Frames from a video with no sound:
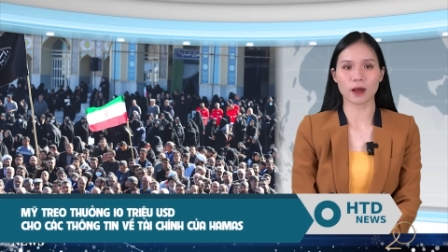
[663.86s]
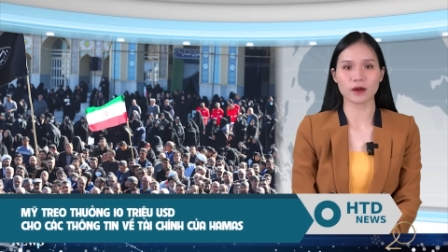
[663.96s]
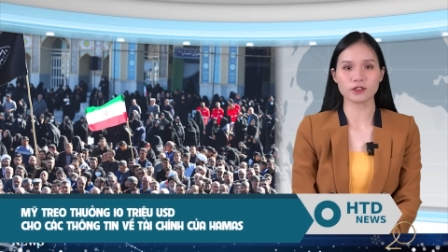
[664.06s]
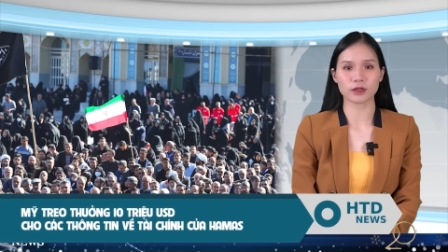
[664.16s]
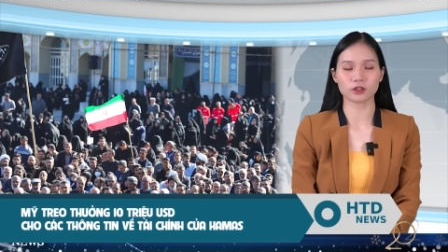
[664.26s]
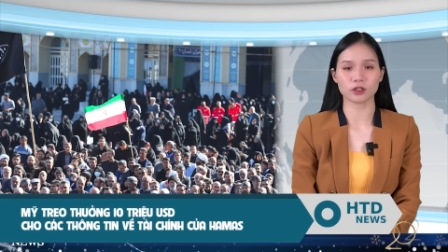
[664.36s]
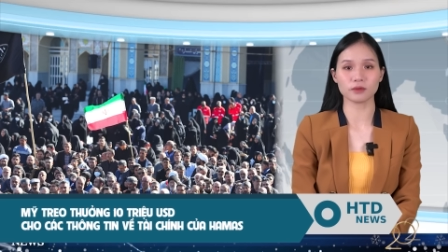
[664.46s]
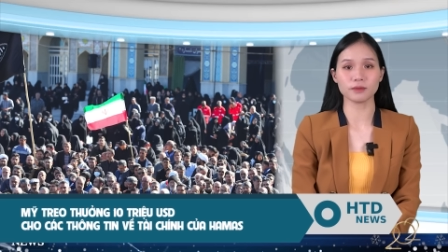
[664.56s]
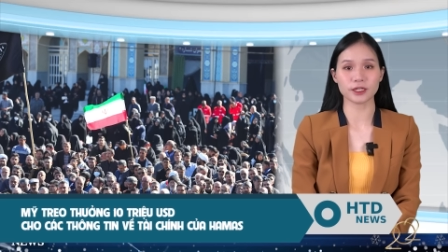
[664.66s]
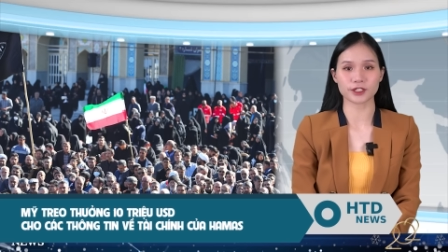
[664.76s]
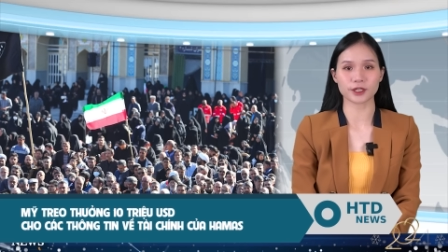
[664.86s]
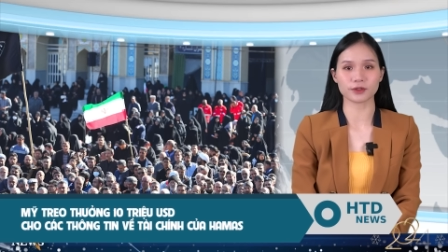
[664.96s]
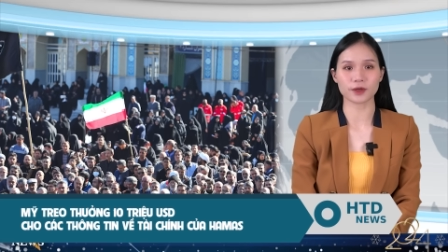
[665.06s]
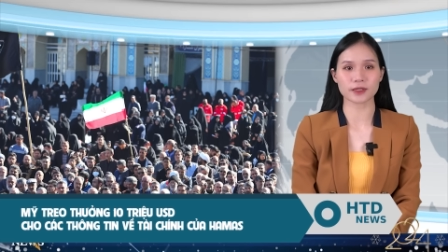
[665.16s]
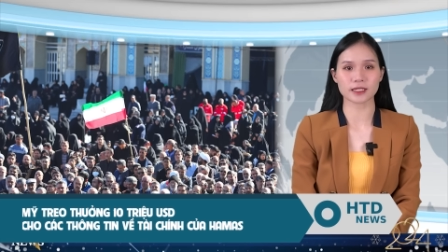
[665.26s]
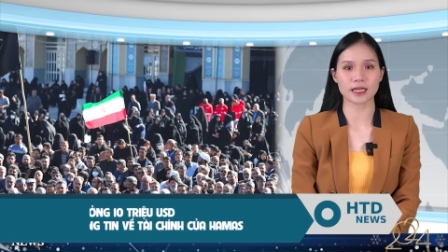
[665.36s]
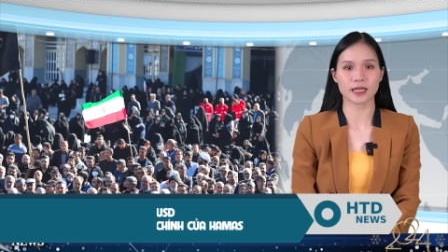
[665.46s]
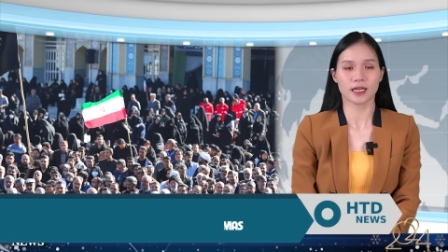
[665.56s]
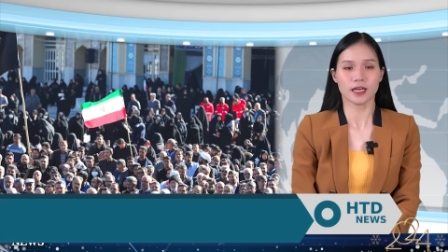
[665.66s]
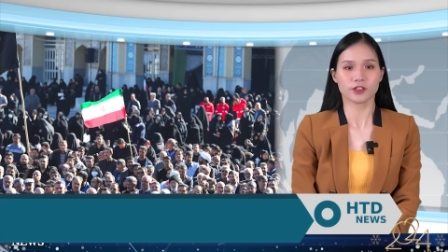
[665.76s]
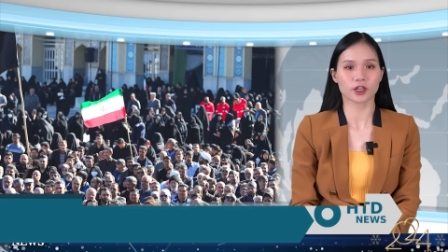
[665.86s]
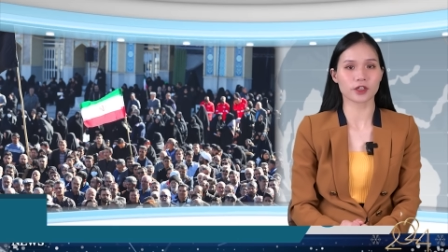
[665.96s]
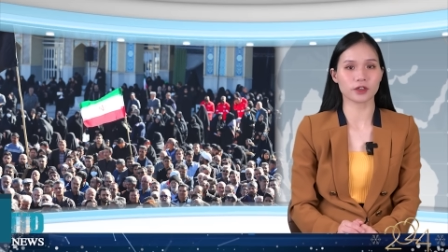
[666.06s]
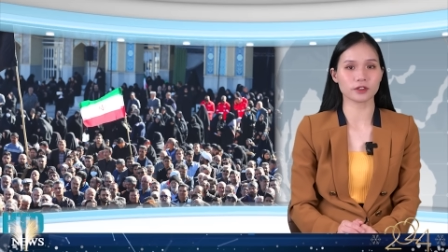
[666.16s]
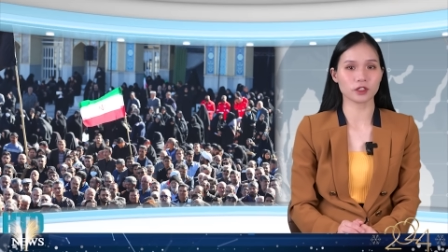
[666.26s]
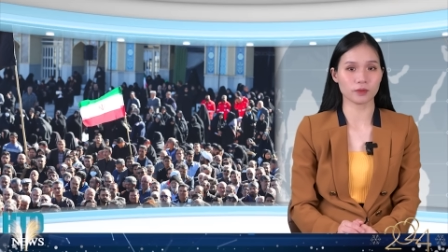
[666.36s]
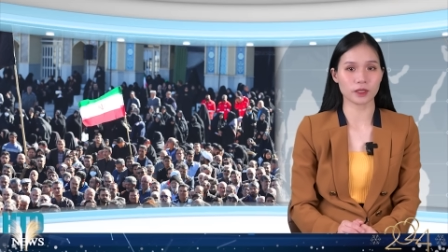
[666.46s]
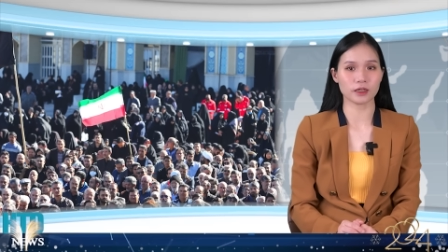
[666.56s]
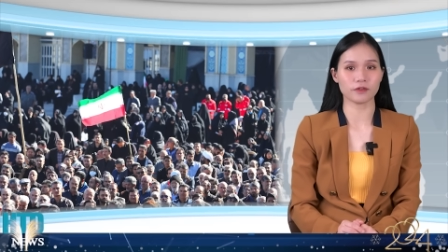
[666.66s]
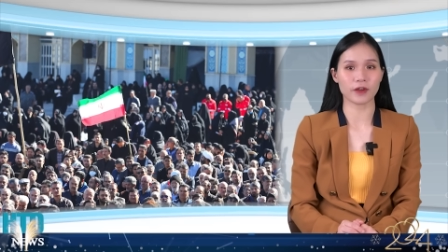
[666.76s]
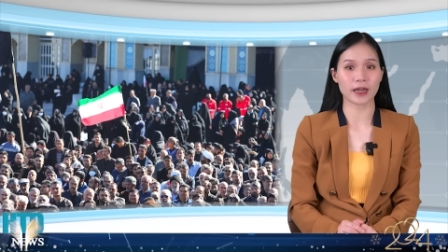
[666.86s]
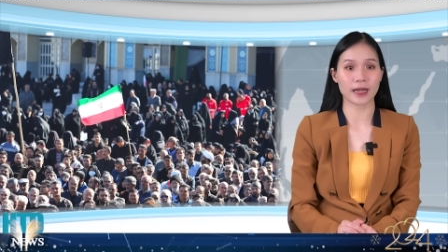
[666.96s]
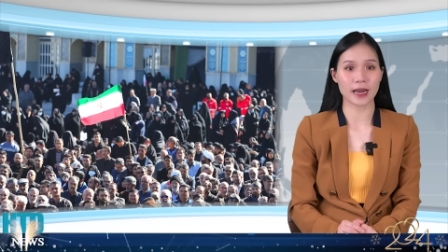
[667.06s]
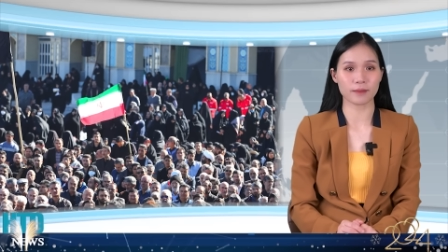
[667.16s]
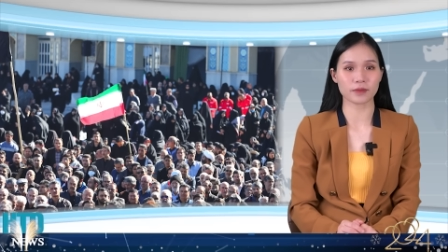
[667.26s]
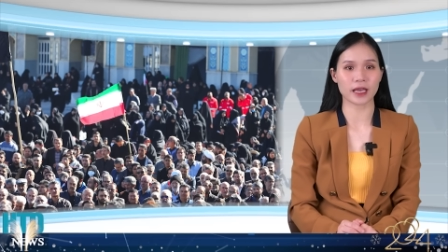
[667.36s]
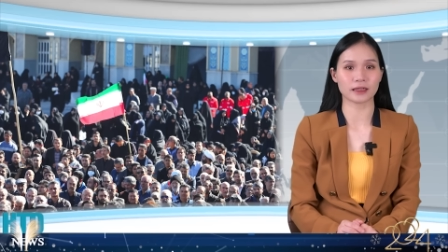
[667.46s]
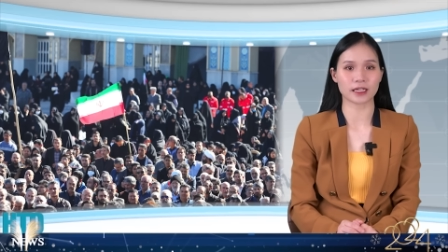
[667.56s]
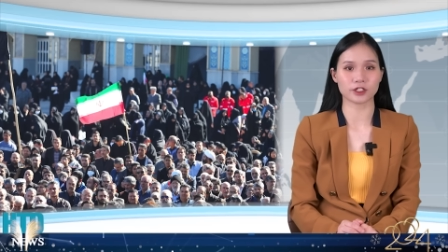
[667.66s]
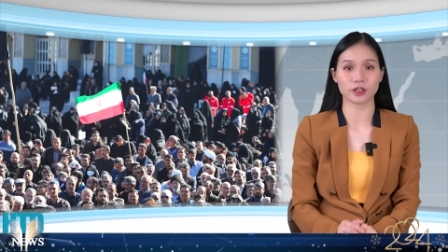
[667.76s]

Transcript: báo trao thưởng 10 triệu USD cho những thông tin về 5 nhà tài